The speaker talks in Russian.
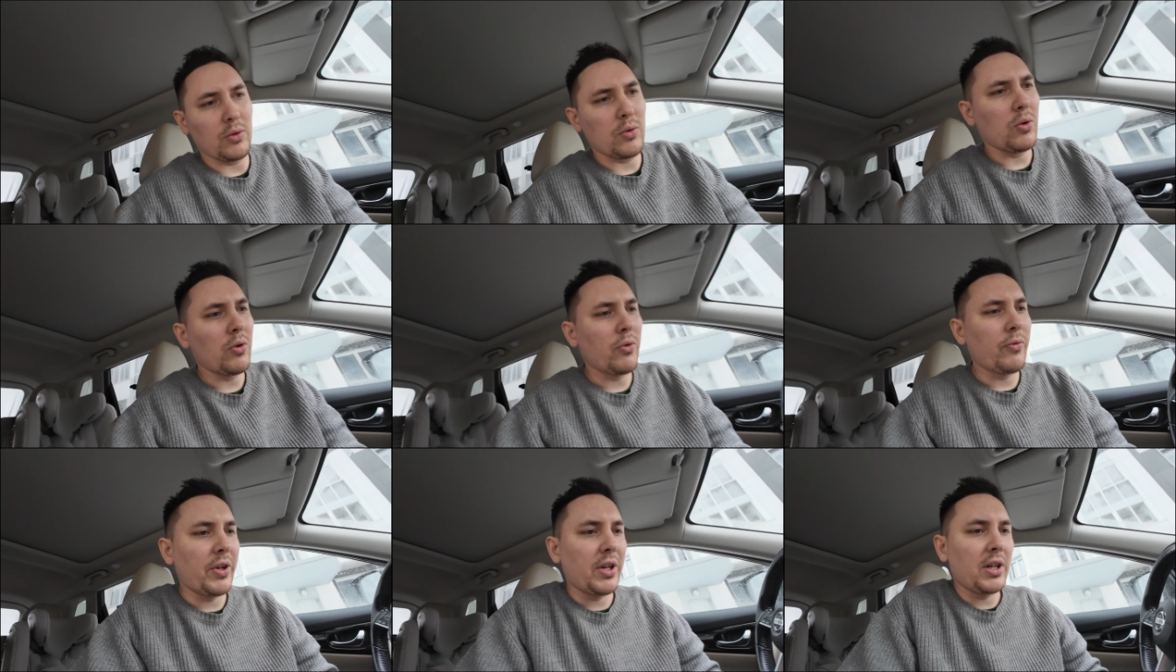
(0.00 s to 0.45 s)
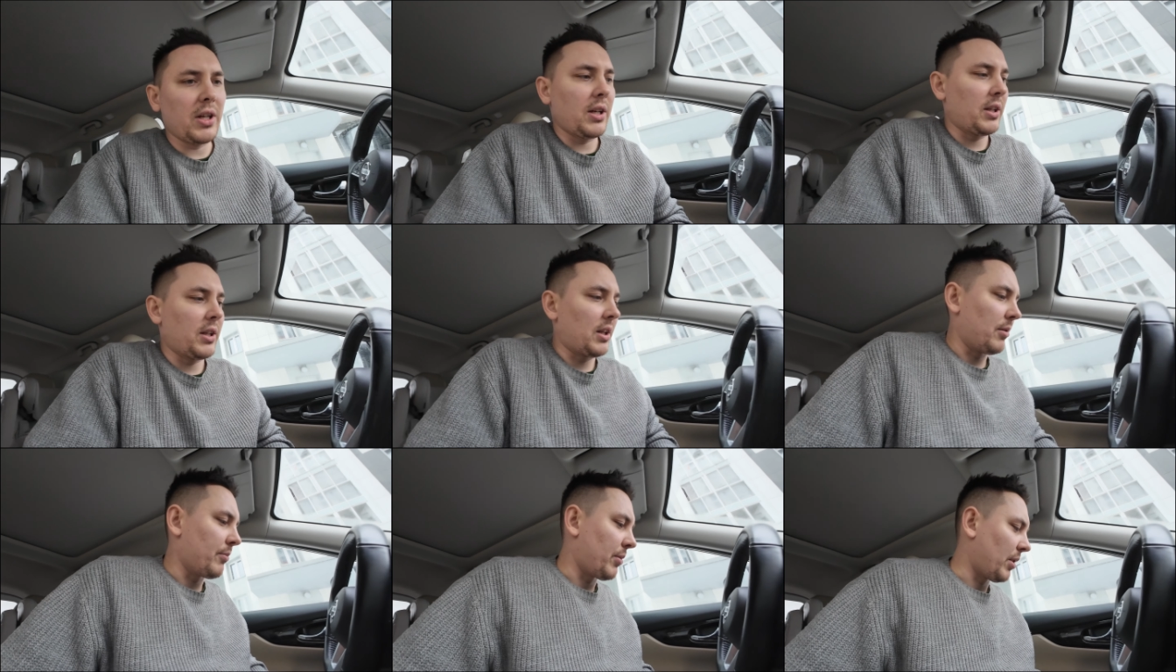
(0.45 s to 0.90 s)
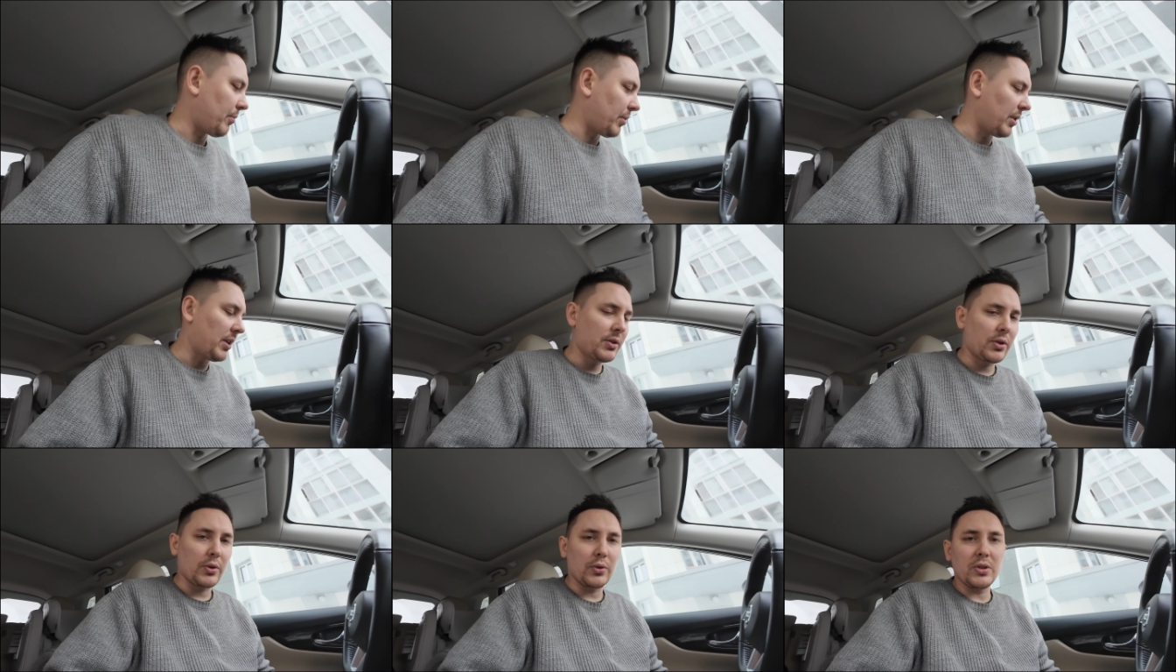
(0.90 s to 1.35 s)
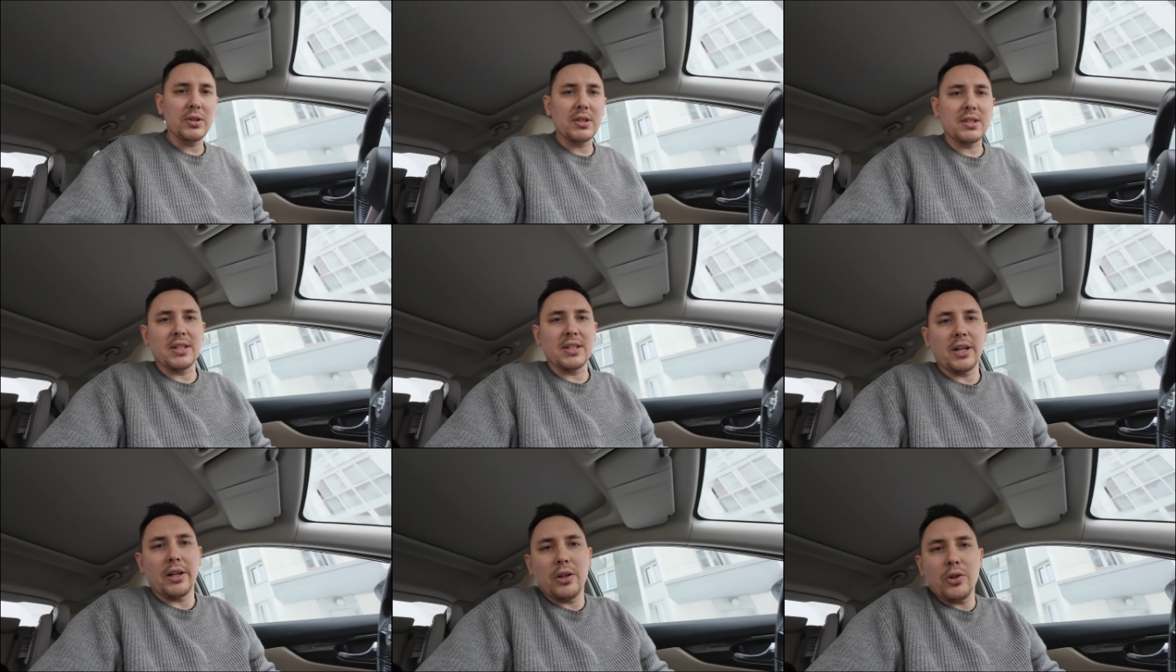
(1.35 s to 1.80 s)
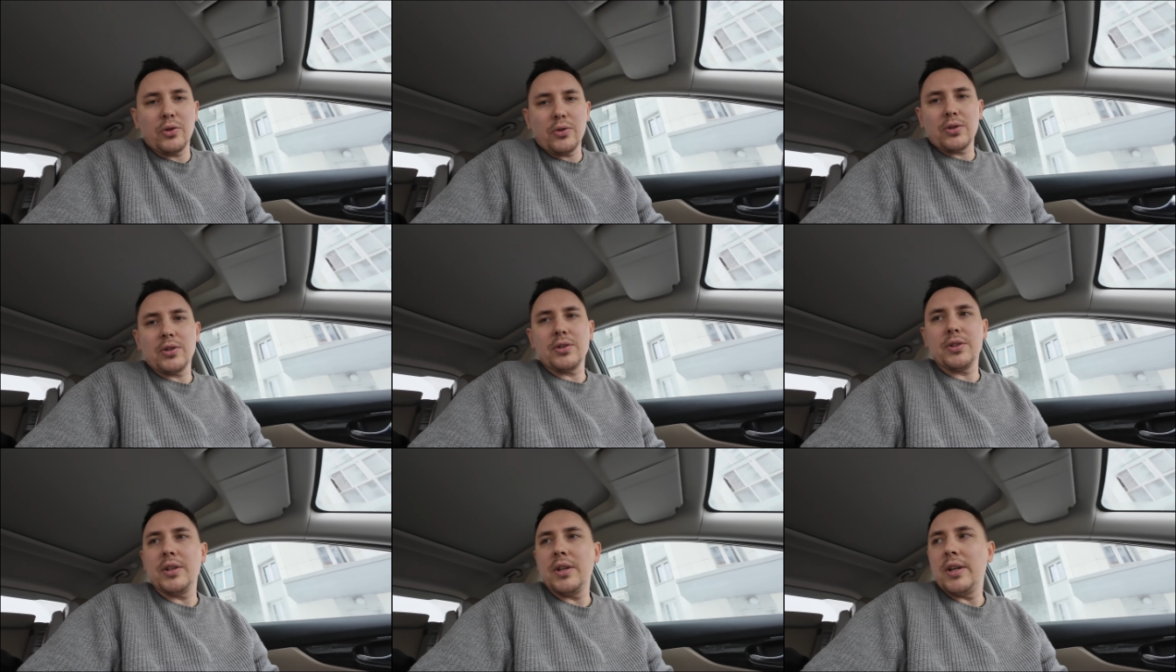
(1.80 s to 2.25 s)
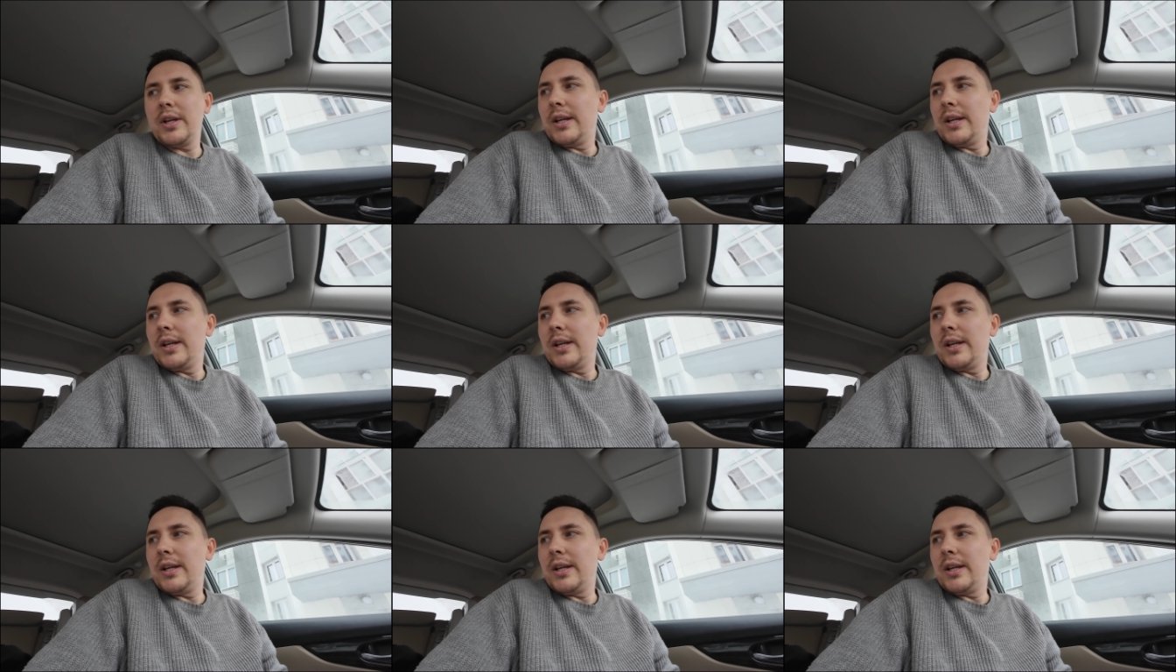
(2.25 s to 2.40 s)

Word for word: Коврики, там, пропылесосить салон,